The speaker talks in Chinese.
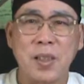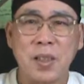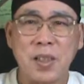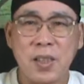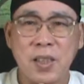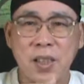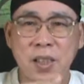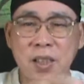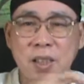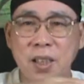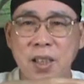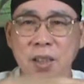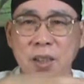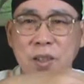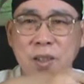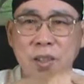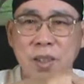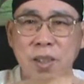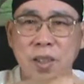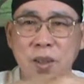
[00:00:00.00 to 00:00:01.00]
只是这
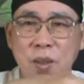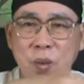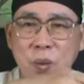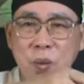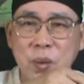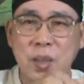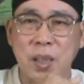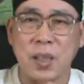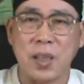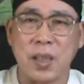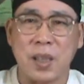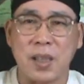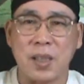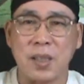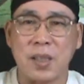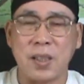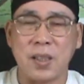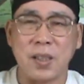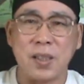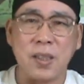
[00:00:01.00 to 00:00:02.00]
个这个功能而
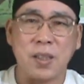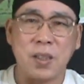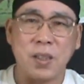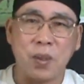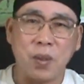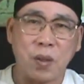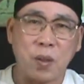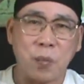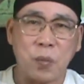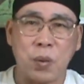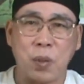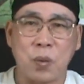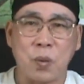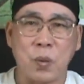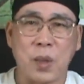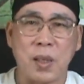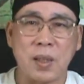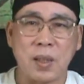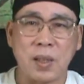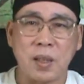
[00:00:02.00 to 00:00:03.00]
已，只是你用了不同
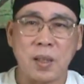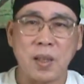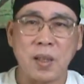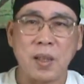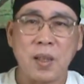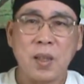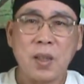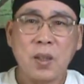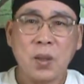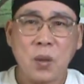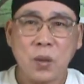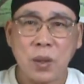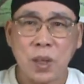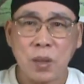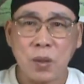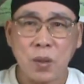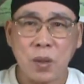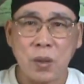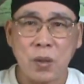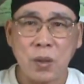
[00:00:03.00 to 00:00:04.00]
软体。同
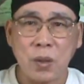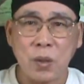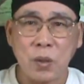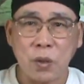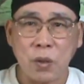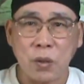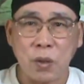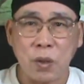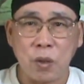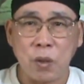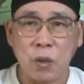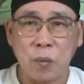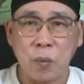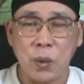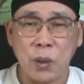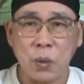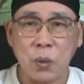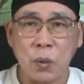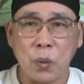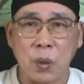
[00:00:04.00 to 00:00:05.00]
样，所以说，所以有
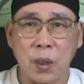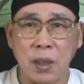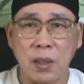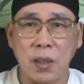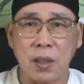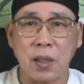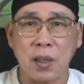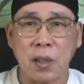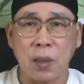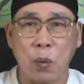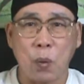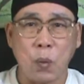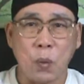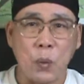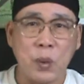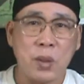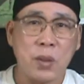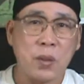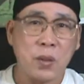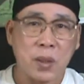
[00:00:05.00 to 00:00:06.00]
Me Too 啊，那这个
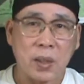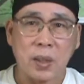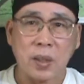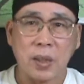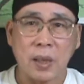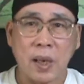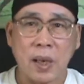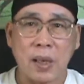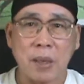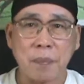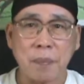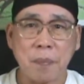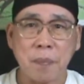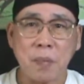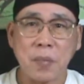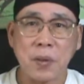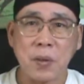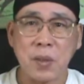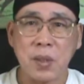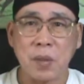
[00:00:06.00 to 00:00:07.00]
问题就很大。
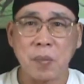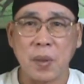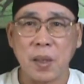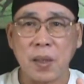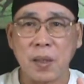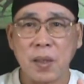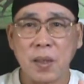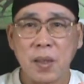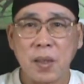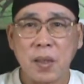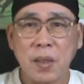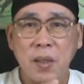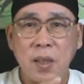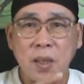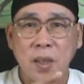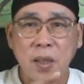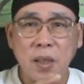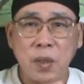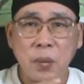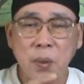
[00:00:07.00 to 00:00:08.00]
为什么？
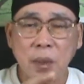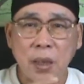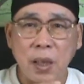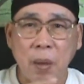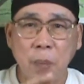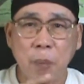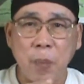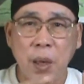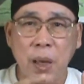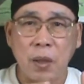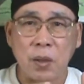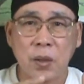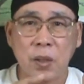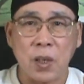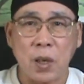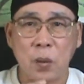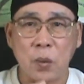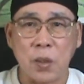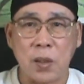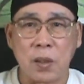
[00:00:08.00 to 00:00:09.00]
因为他们怕有
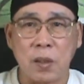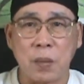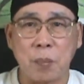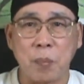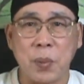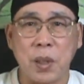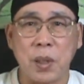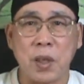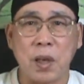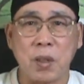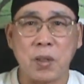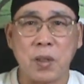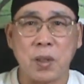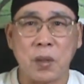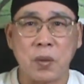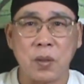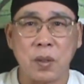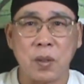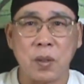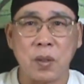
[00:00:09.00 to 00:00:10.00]
抄袭，被告
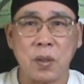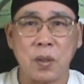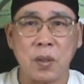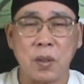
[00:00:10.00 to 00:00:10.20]
抄袭，